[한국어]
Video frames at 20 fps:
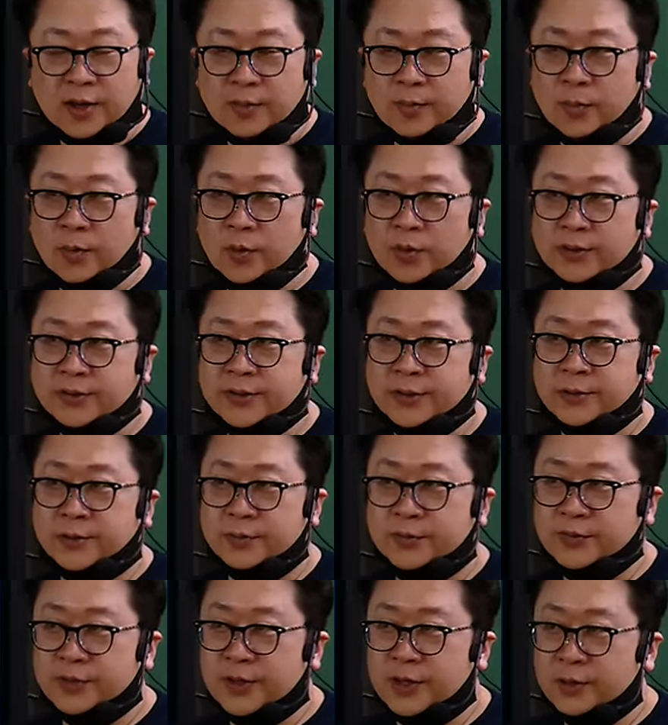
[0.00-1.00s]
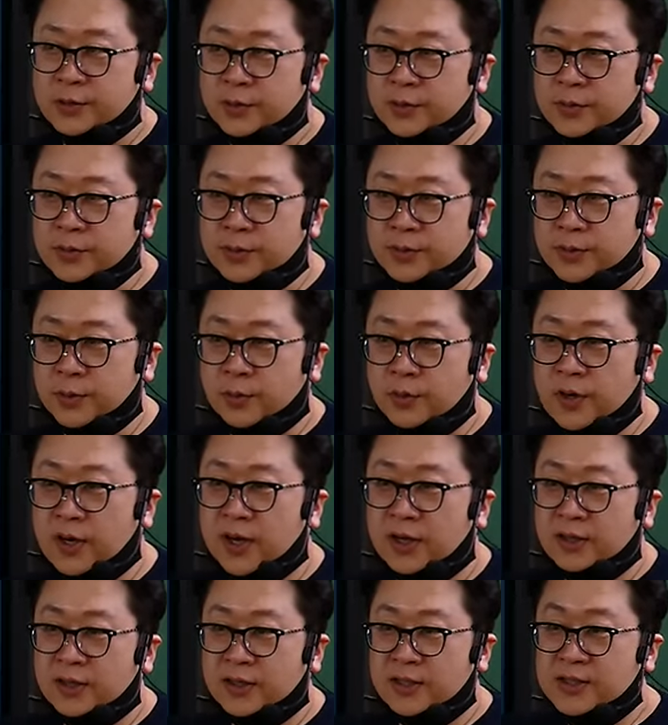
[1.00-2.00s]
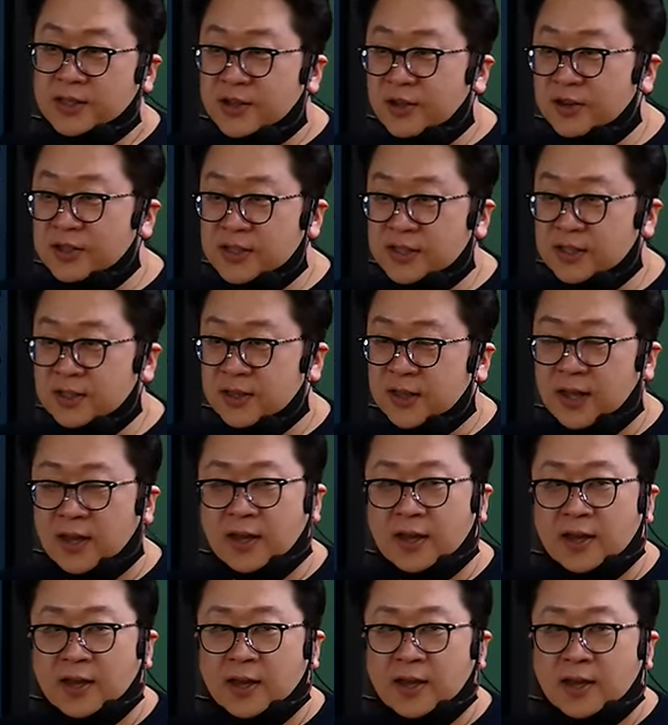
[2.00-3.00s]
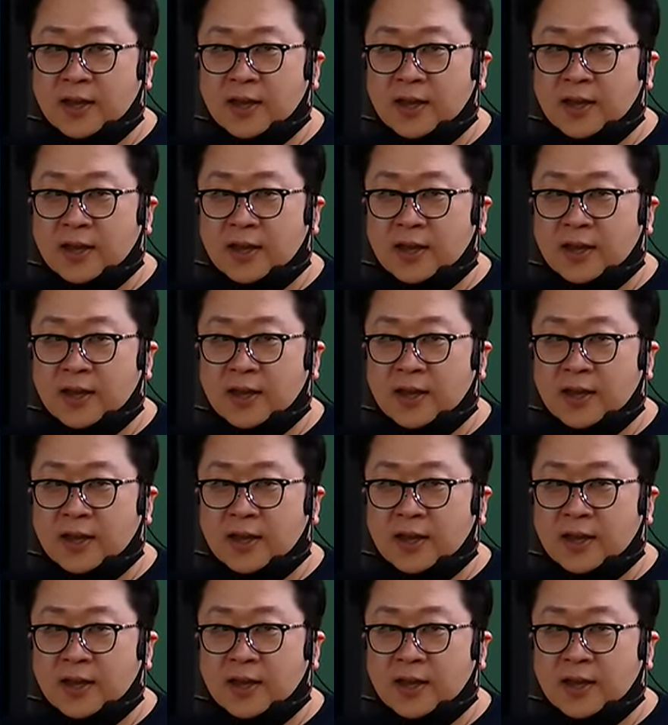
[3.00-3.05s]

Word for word: 모의고사 점수가 조금씩 올라가는 게 느껴지는데,